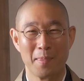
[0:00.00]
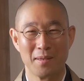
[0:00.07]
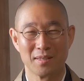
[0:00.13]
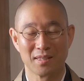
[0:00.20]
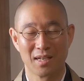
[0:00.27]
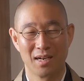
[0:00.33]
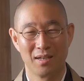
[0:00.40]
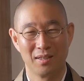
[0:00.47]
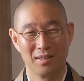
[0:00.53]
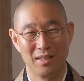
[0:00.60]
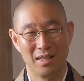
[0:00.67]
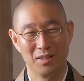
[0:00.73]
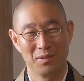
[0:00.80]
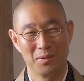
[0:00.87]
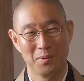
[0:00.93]
ですから
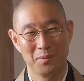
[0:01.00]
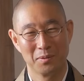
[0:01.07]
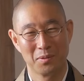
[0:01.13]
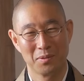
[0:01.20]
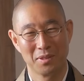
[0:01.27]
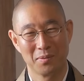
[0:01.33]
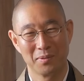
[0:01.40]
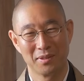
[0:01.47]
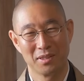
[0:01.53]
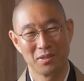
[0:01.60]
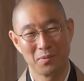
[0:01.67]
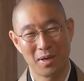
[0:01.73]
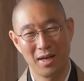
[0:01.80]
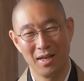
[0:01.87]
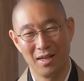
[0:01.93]
あの当然
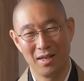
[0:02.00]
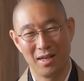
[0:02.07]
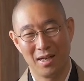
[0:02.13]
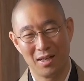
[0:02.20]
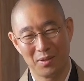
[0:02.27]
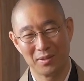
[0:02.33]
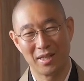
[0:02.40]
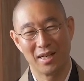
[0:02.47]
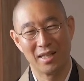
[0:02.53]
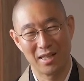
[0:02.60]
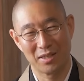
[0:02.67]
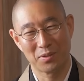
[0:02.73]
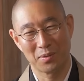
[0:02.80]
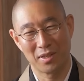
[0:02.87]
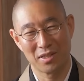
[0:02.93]
私はお寺
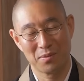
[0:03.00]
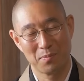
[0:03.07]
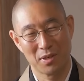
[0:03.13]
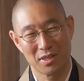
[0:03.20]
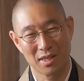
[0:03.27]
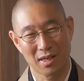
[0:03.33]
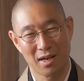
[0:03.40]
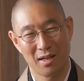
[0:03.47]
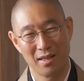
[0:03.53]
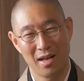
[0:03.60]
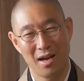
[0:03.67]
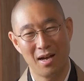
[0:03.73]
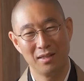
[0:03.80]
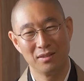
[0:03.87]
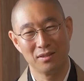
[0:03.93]
で育ちましたから「
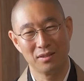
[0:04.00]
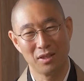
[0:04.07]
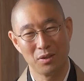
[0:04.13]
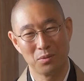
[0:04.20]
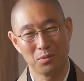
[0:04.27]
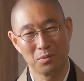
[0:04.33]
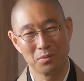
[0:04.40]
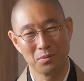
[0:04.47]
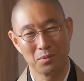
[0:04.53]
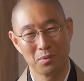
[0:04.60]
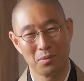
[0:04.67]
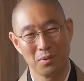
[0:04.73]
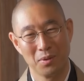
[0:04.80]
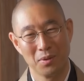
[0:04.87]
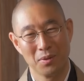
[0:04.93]
涅槃」っていうこ
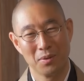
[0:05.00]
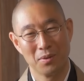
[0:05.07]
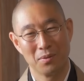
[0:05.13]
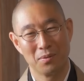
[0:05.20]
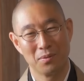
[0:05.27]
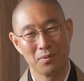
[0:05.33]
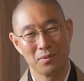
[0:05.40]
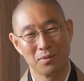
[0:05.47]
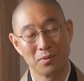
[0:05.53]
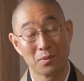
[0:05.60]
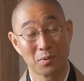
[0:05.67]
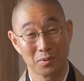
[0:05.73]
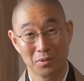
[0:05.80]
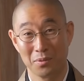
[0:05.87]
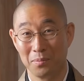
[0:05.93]
と
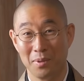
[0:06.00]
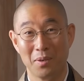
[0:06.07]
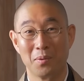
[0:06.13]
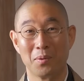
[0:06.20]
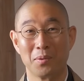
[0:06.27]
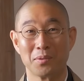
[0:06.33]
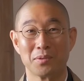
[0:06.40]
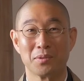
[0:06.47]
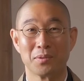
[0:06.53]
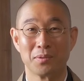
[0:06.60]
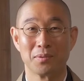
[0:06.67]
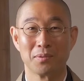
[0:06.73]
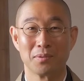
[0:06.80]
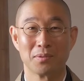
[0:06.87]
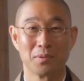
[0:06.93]
の言葉をそ
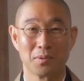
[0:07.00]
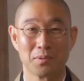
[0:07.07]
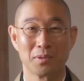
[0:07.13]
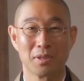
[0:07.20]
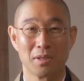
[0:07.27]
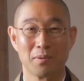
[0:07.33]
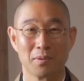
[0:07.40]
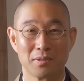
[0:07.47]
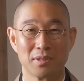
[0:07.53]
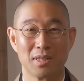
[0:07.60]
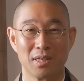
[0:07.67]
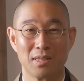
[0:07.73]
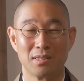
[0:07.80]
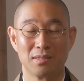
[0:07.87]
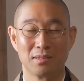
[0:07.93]
のその時にはす
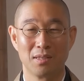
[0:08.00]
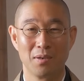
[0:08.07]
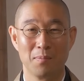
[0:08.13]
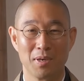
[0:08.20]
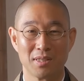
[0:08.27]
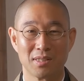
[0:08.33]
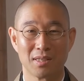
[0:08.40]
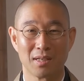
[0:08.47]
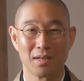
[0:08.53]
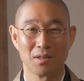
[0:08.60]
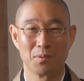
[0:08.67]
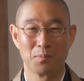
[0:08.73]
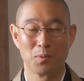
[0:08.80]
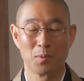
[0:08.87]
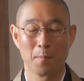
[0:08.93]
でに知っていましたけれ
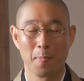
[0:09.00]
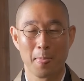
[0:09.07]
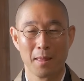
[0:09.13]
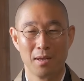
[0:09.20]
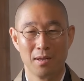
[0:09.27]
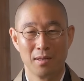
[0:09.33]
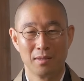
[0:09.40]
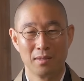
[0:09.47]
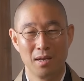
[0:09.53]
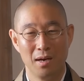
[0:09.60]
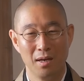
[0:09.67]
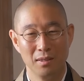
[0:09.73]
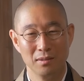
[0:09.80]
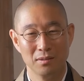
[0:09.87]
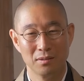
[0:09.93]
ども「涅
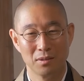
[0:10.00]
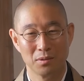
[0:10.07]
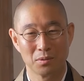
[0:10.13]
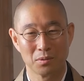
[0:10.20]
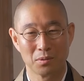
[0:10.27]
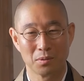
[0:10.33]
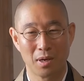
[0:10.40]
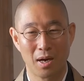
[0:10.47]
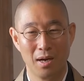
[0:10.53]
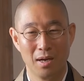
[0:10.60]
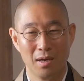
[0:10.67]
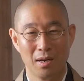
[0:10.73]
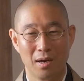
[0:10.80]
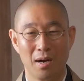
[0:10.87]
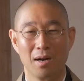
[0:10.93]
槃」っていうことが
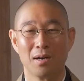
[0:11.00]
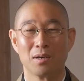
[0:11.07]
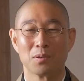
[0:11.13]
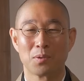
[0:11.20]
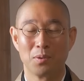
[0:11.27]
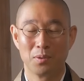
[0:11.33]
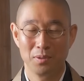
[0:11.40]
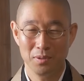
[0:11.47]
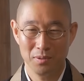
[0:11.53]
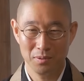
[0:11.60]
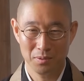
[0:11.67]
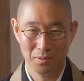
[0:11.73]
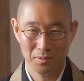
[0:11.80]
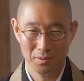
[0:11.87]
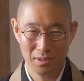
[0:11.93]
あこうい
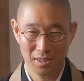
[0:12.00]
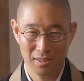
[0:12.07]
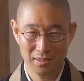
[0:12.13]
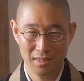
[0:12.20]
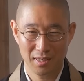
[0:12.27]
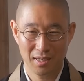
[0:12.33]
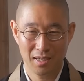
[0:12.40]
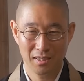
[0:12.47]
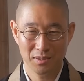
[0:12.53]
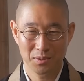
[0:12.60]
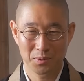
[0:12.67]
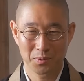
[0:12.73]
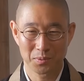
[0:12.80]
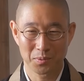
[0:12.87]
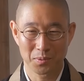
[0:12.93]
うことなんだな
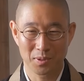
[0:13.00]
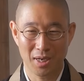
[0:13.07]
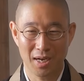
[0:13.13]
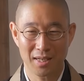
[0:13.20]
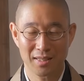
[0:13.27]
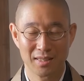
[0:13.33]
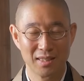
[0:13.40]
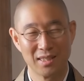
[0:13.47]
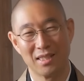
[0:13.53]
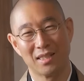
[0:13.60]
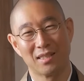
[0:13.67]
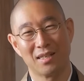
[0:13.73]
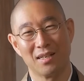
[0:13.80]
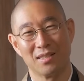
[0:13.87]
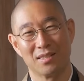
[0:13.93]
ということを体で
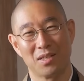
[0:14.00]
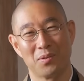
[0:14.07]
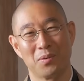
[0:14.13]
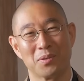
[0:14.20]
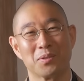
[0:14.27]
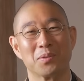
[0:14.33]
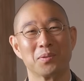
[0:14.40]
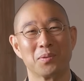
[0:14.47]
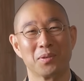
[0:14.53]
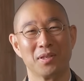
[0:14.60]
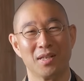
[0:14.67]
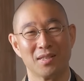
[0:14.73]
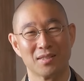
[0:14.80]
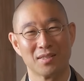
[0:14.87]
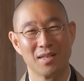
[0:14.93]
実感したのはその時
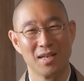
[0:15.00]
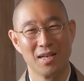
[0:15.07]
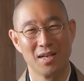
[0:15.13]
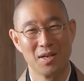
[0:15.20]
です。